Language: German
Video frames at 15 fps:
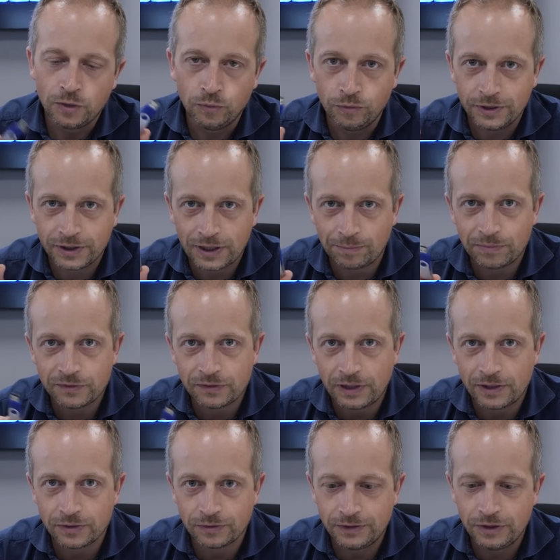Nun, ich habe jetzt
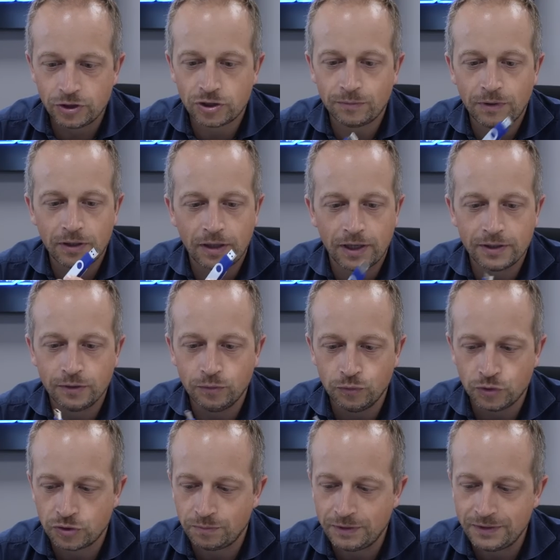also hier schon mal einen
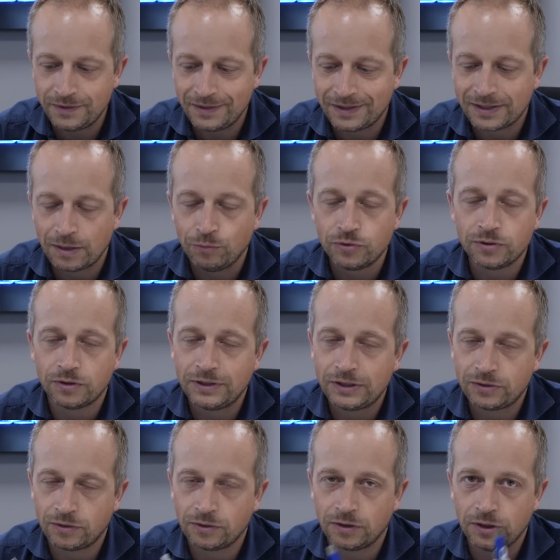USB-Stick, der muss auch
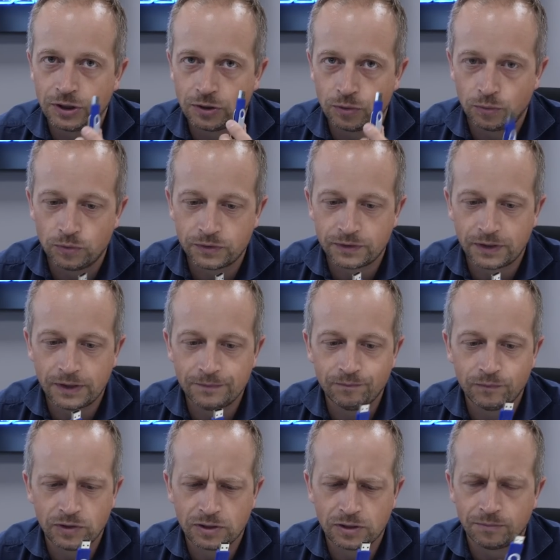nicht sonderlich groß sein.
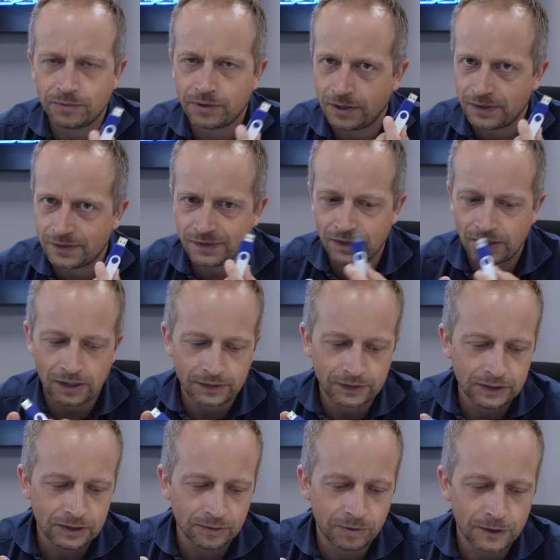Ich glaube, der hat jetzt hier 8
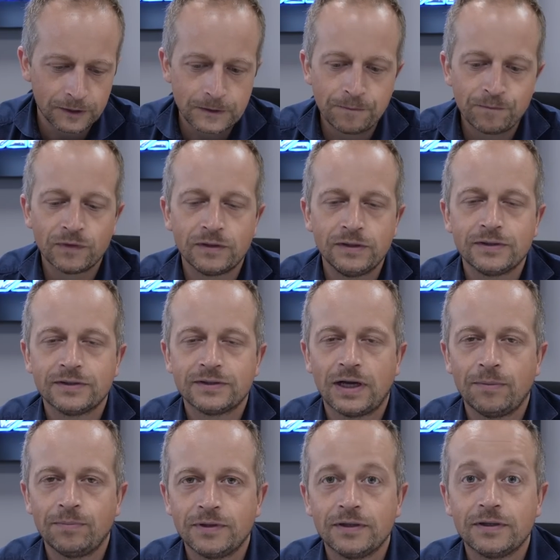GB. Dieses
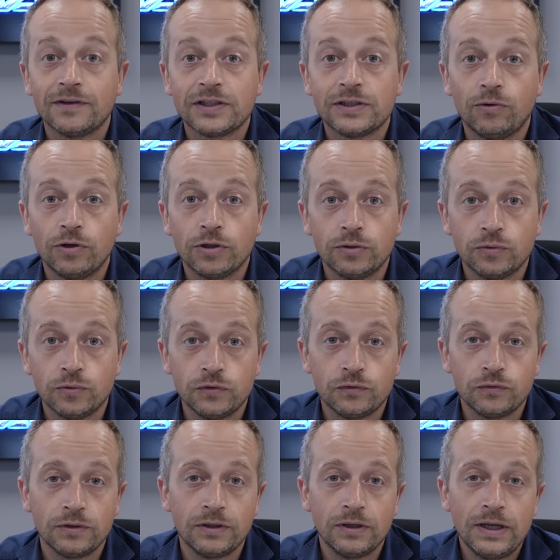Update, das wir heute
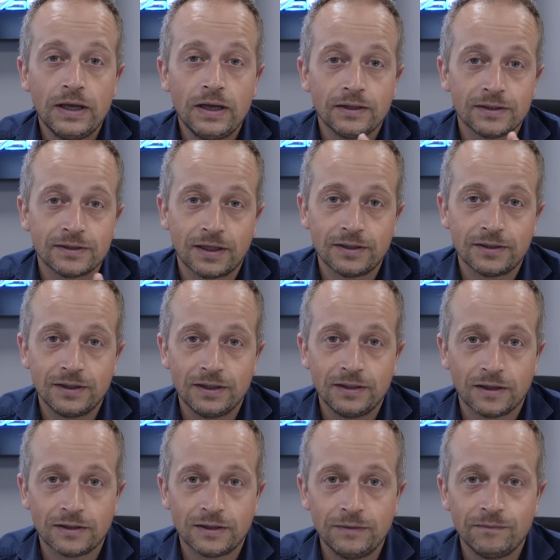durchführen, das hat je
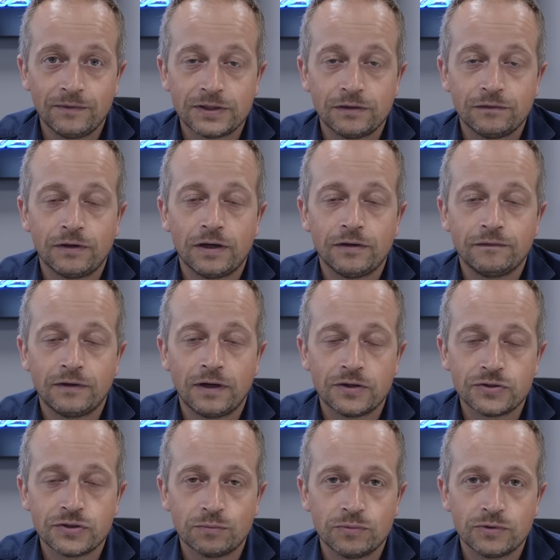nachdem, was ihr für ein
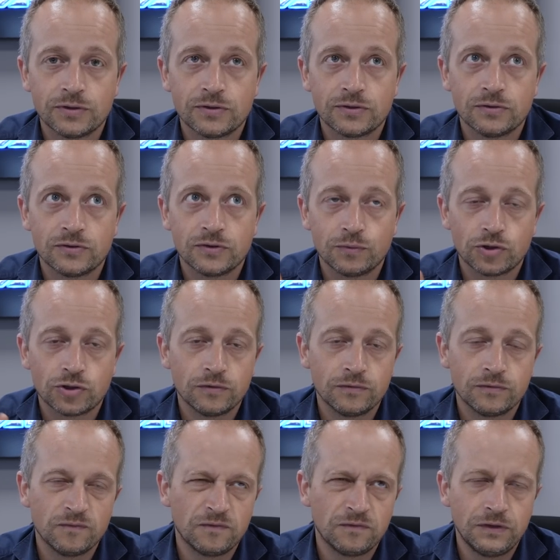Fahrzeug besitzt, so
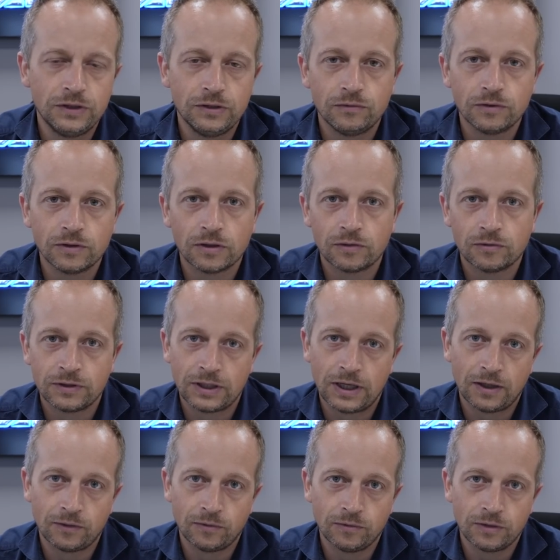zwischen 400 und
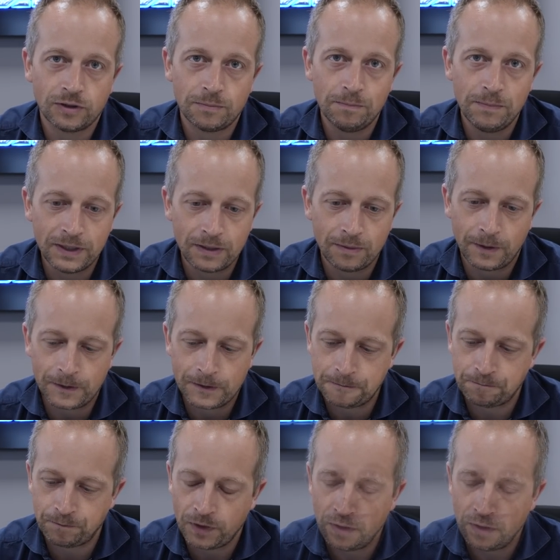800 Megabyte.